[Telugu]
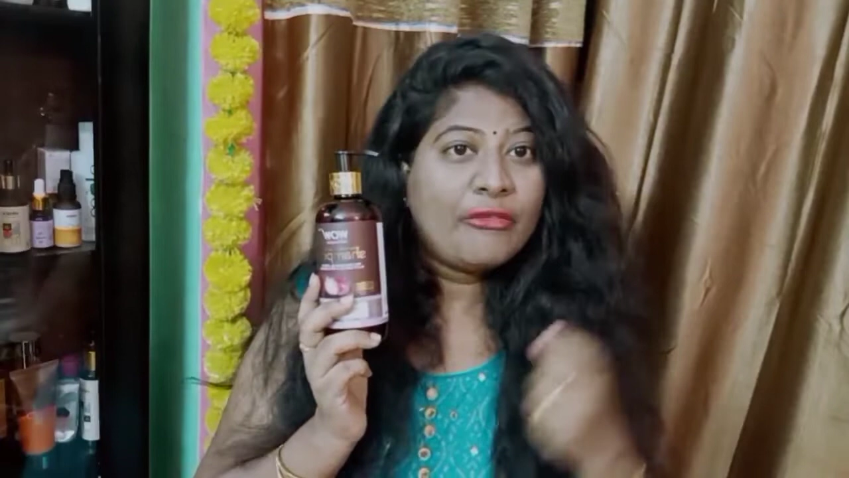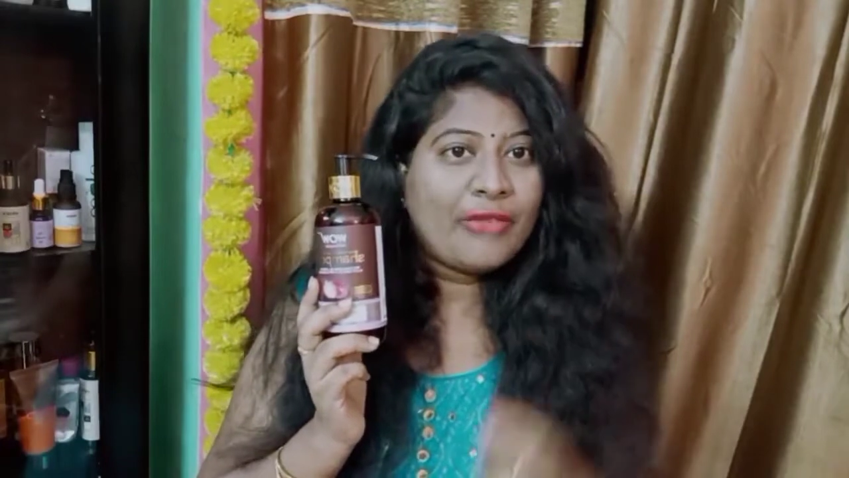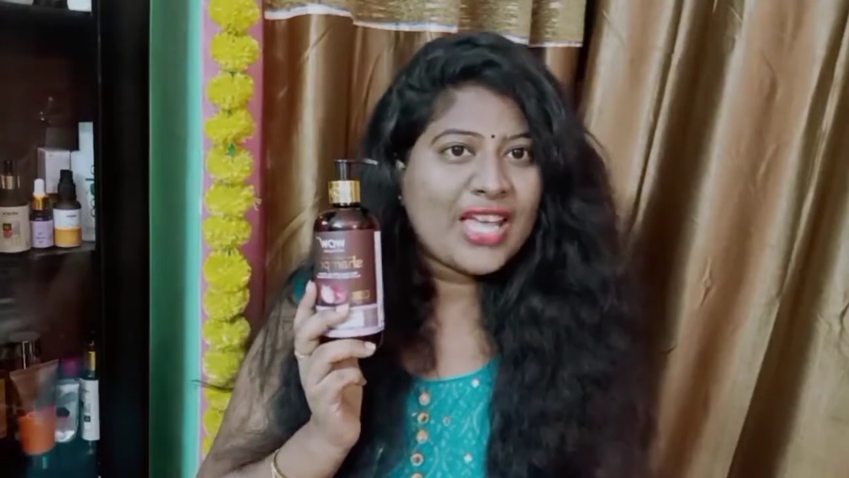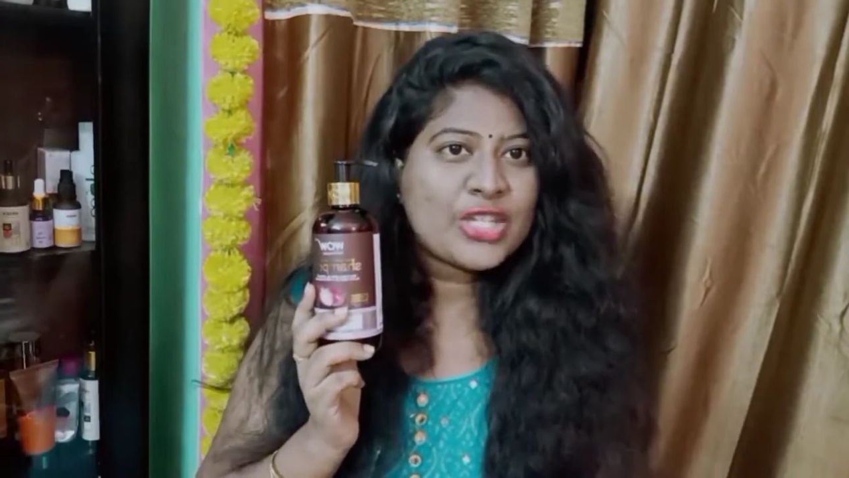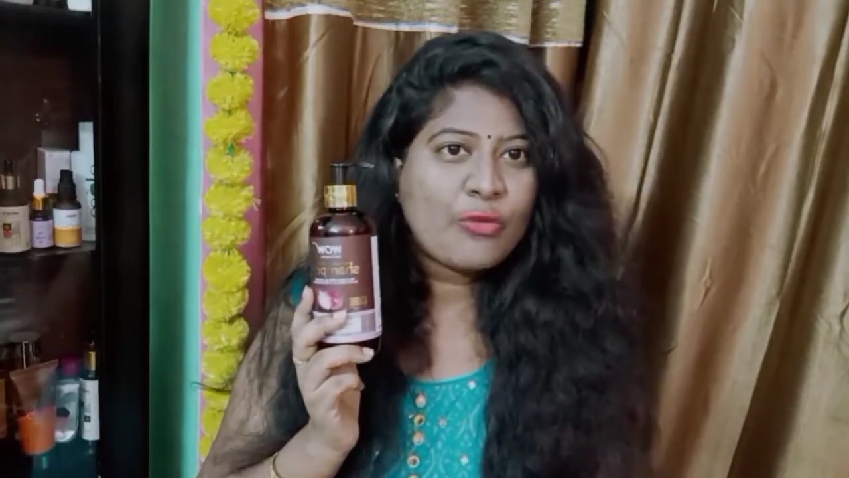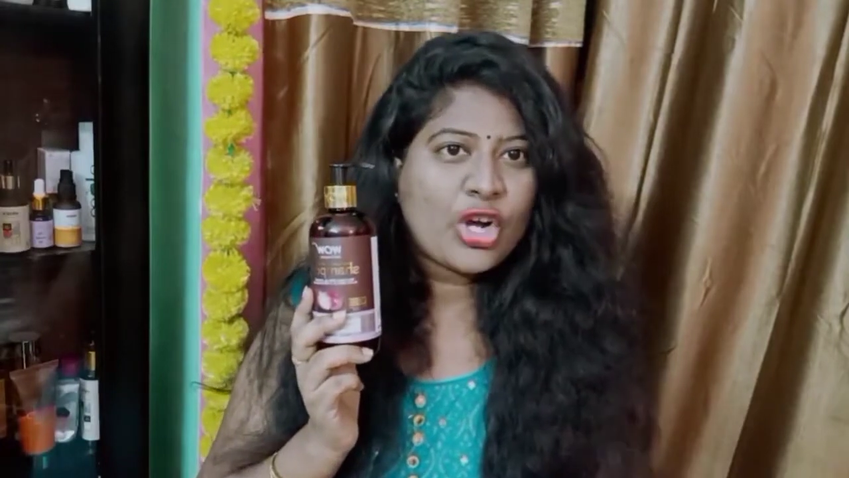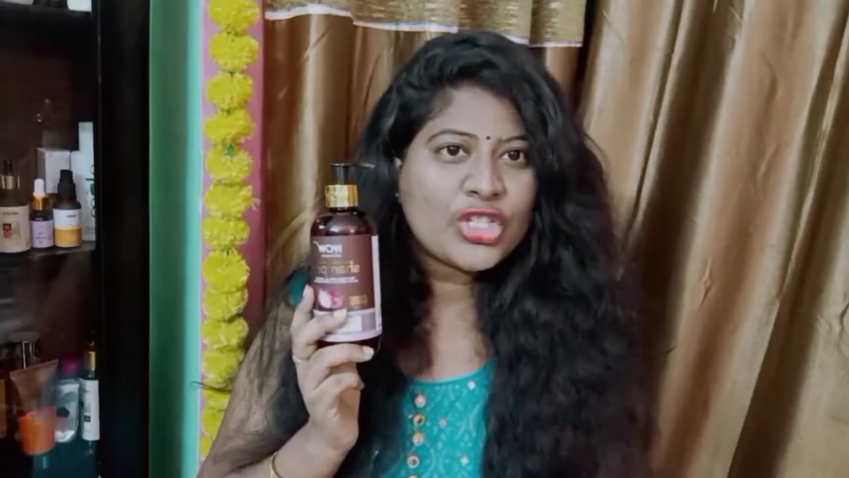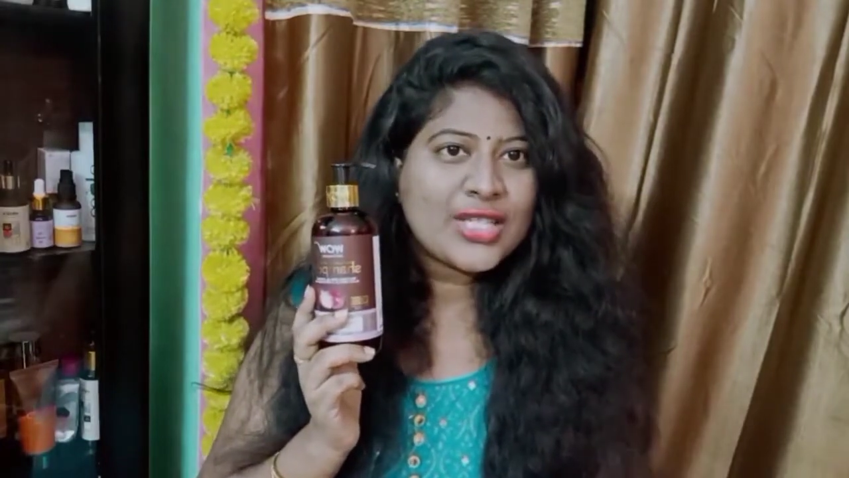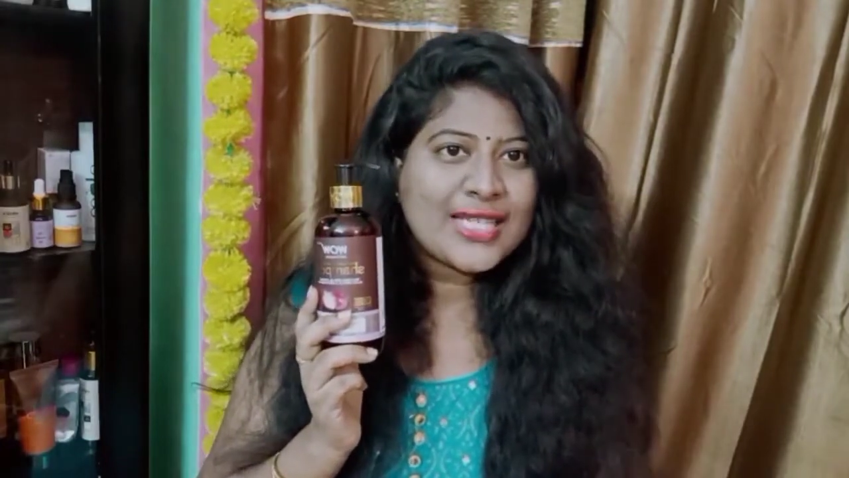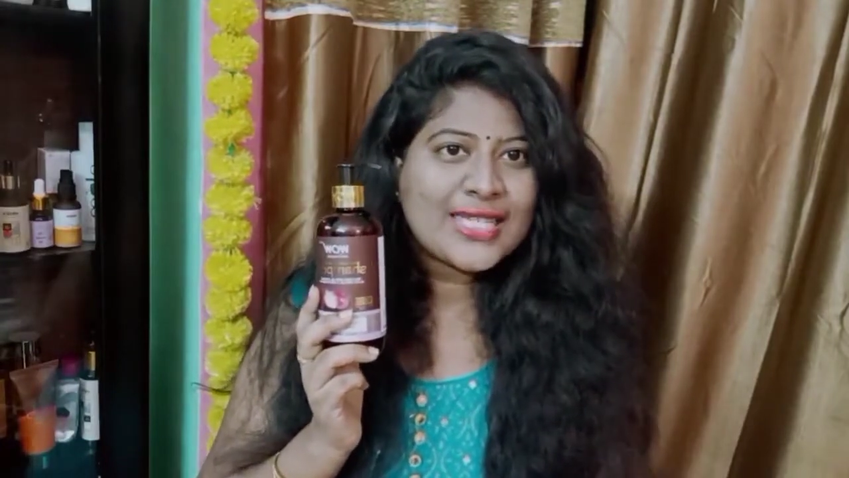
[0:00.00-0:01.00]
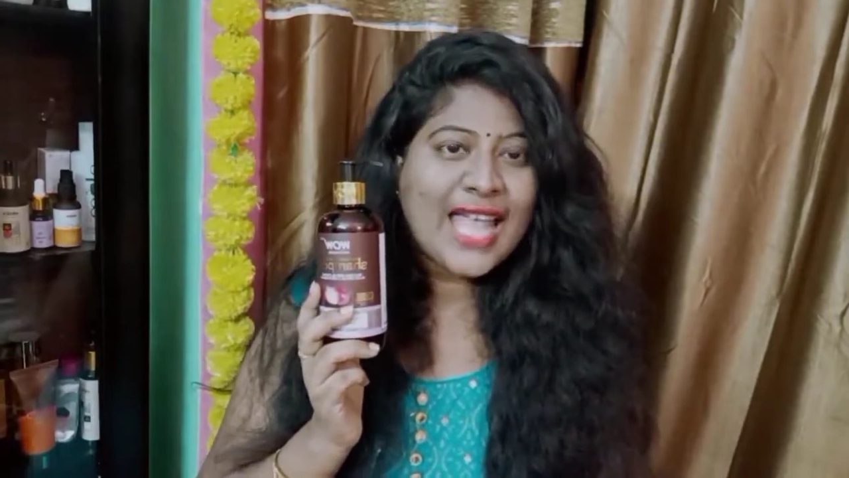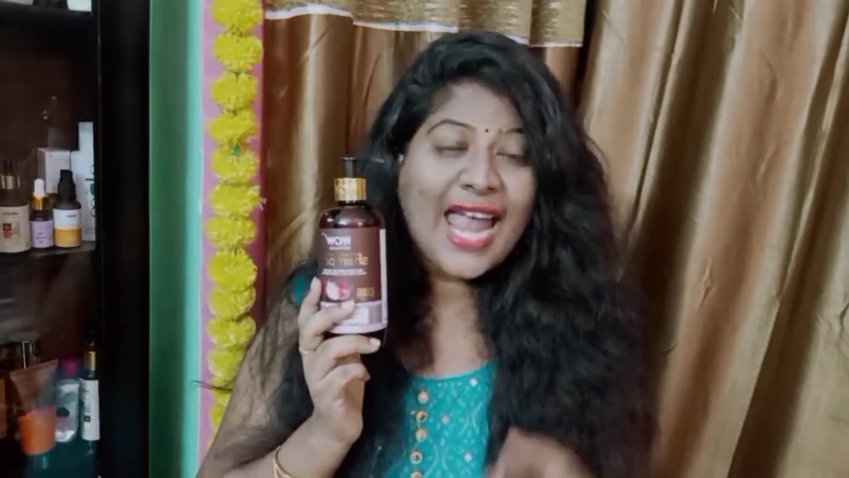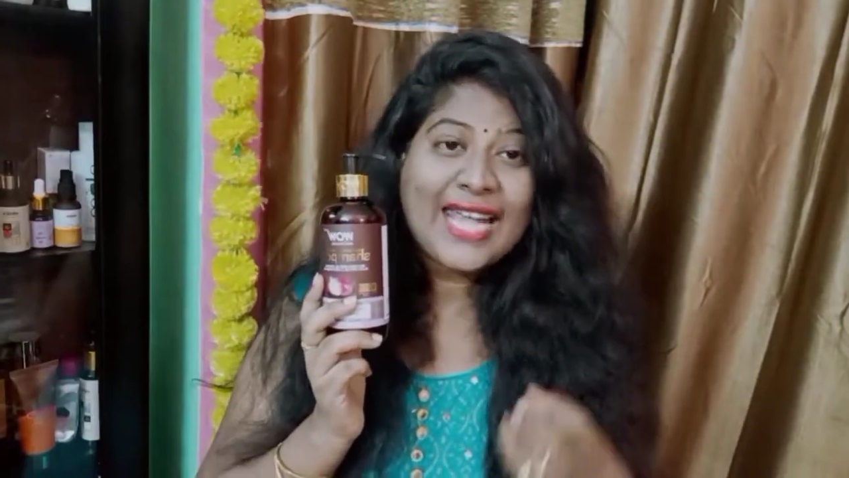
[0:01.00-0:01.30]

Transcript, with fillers: ఫేస్ వాషెస్